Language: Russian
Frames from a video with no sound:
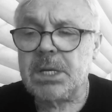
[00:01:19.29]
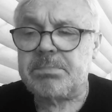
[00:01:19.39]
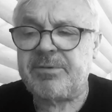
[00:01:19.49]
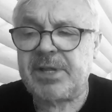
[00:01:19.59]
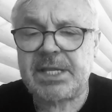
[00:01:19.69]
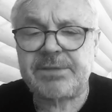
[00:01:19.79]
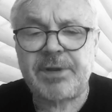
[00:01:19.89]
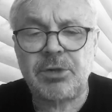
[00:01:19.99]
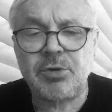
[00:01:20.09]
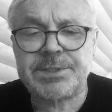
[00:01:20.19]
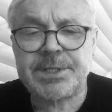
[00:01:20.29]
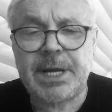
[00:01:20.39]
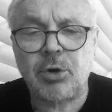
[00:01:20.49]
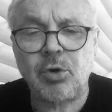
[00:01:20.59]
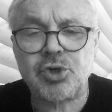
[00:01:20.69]
Бывало, отвернется к
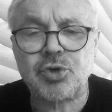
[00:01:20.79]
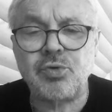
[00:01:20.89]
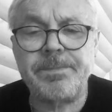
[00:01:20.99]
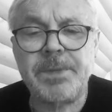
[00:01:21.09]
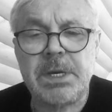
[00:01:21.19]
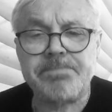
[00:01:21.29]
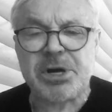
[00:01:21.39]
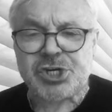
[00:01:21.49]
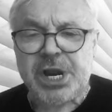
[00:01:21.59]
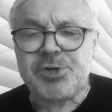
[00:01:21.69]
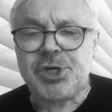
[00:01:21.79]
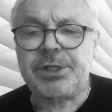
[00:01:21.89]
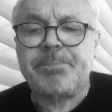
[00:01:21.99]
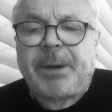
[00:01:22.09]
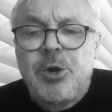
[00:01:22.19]
окошку,
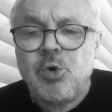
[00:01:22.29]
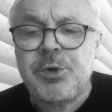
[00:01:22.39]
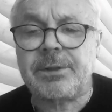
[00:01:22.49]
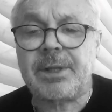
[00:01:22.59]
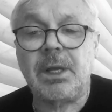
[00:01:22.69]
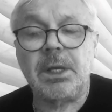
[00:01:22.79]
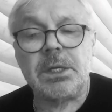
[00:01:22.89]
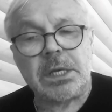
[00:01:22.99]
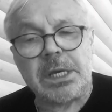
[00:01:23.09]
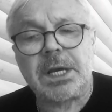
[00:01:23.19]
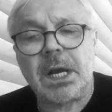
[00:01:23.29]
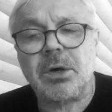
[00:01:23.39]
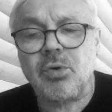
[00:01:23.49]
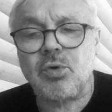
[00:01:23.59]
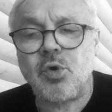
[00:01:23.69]
пошепчет, плюнет, и
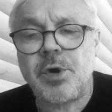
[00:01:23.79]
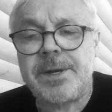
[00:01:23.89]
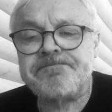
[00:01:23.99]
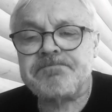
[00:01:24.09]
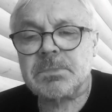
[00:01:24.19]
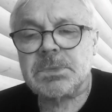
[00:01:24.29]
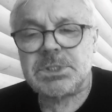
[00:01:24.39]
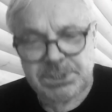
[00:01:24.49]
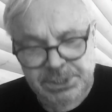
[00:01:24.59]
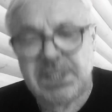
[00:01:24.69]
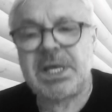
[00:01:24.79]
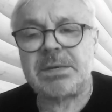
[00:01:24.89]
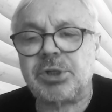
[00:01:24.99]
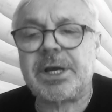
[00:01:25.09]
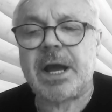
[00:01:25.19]
как рукой. Сила
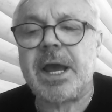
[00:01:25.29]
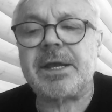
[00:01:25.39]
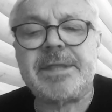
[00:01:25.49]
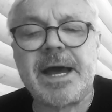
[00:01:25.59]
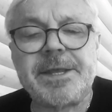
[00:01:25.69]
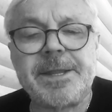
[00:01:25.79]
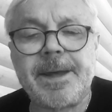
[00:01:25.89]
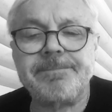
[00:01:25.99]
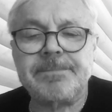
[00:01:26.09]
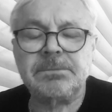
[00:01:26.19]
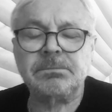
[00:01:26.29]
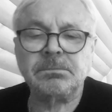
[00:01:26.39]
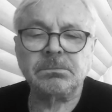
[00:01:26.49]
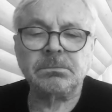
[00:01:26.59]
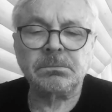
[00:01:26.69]
ему такая дадена».
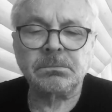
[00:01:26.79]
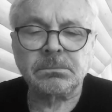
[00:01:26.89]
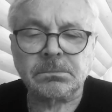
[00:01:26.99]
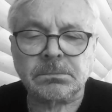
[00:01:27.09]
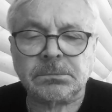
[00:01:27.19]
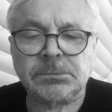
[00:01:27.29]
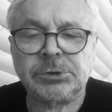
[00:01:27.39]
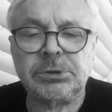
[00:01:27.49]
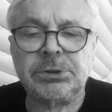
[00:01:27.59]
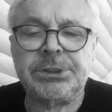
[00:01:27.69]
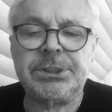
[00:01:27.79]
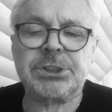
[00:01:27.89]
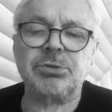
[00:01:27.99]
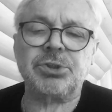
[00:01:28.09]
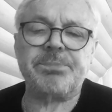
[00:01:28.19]
«Ну и где
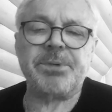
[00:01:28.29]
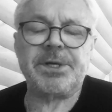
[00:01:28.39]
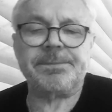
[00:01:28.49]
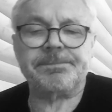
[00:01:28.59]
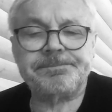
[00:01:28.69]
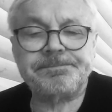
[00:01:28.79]
ж он теперь?»